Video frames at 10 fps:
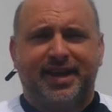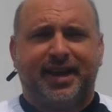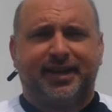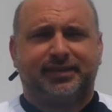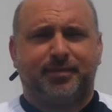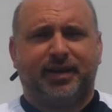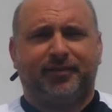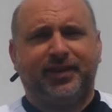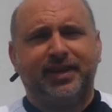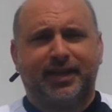Erst einmal
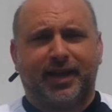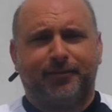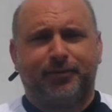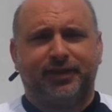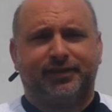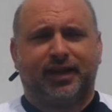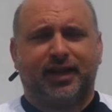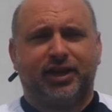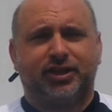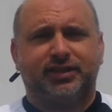vielen Dank für die
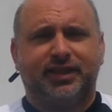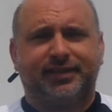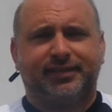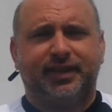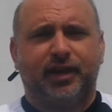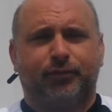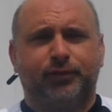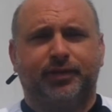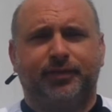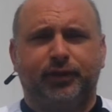zahlreichen Klicks, die ihr auf
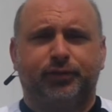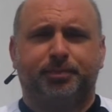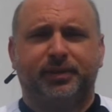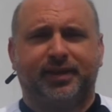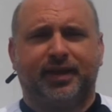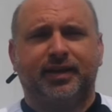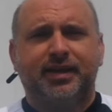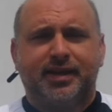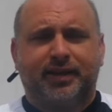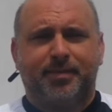unsere Videos bisher
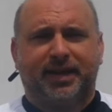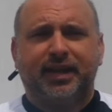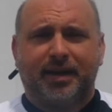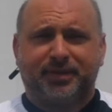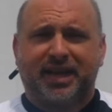gemacht habt.